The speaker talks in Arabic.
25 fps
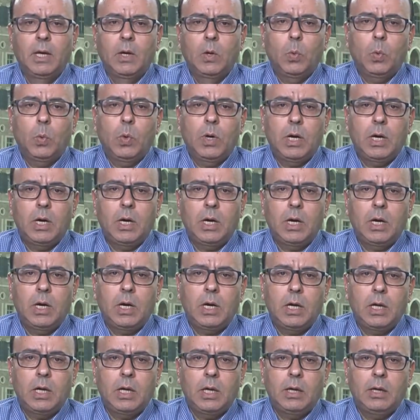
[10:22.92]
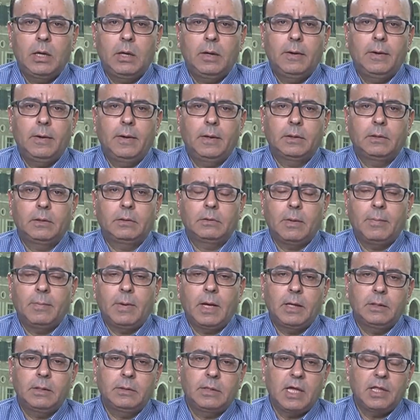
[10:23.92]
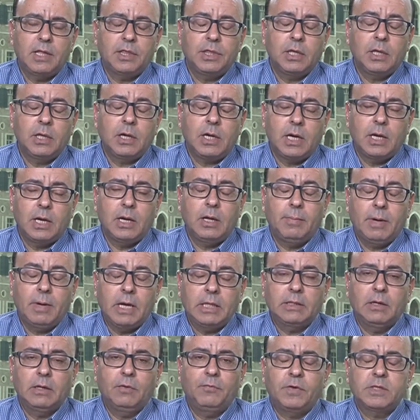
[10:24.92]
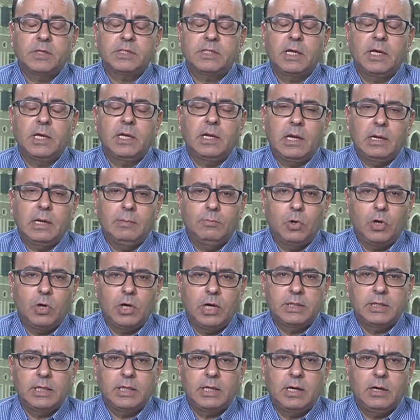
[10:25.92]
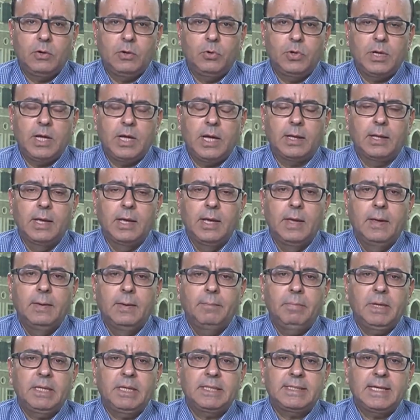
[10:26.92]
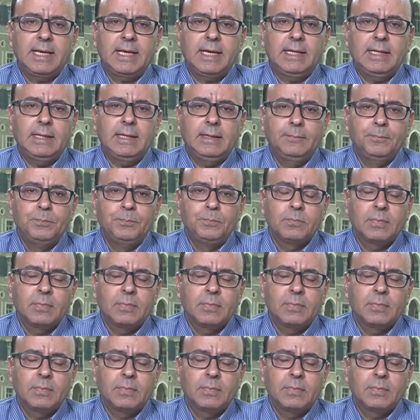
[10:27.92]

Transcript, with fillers: وطبعا آه، تأثير على بعض الفصائل المقاتلة هناك بالتالي